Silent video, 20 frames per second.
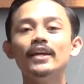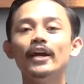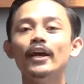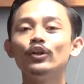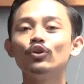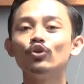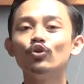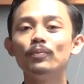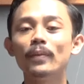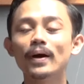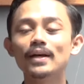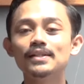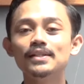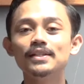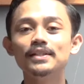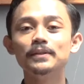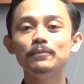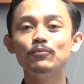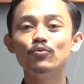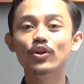Yaitu
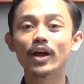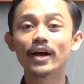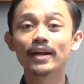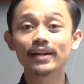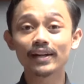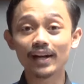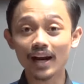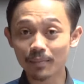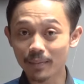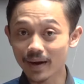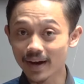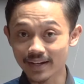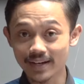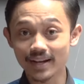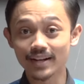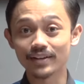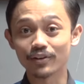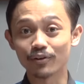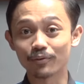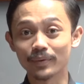masih di bulan
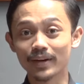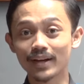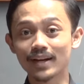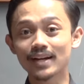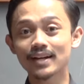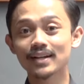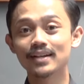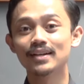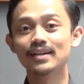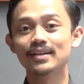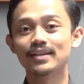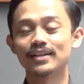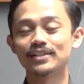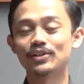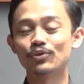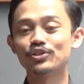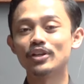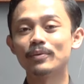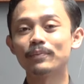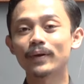Ramadan ya om ya Nah
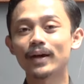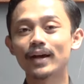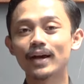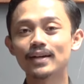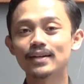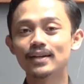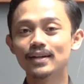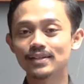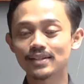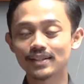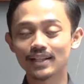saya ucapkan eh,